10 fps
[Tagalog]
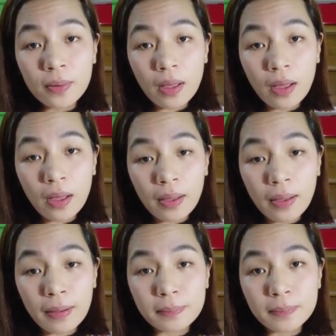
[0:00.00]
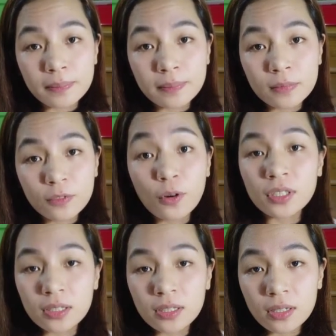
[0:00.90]
um,
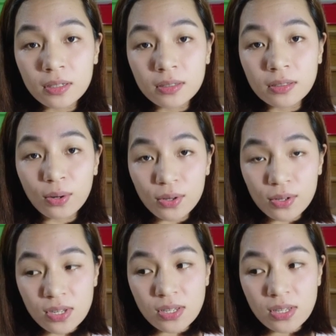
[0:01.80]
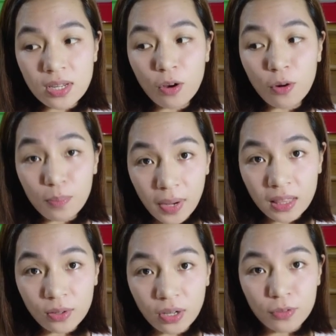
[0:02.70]
fault doon sa
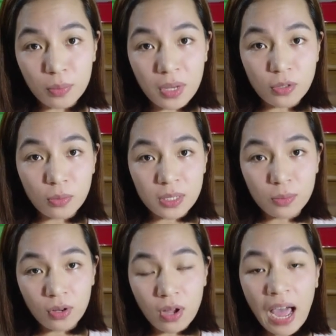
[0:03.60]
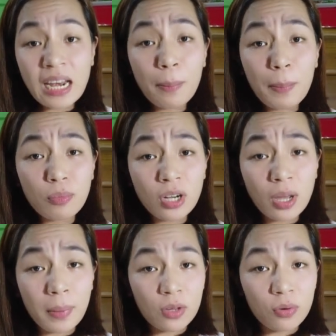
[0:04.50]
complaint or information mismo. Hanapan mo
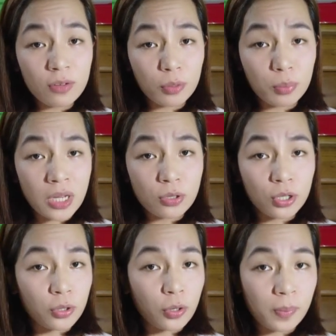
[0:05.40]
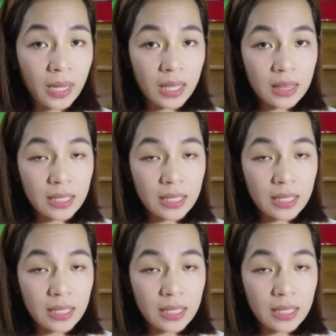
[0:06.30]
ng mali yung information or yung complaint